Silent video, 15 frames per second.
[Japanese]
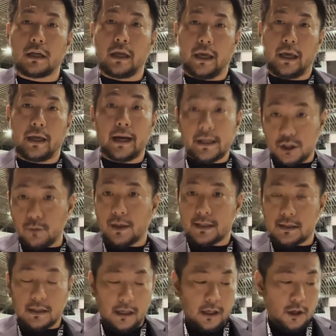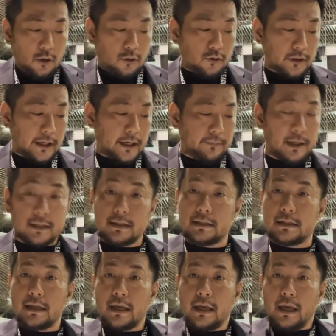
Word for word: えー、来週末行われます、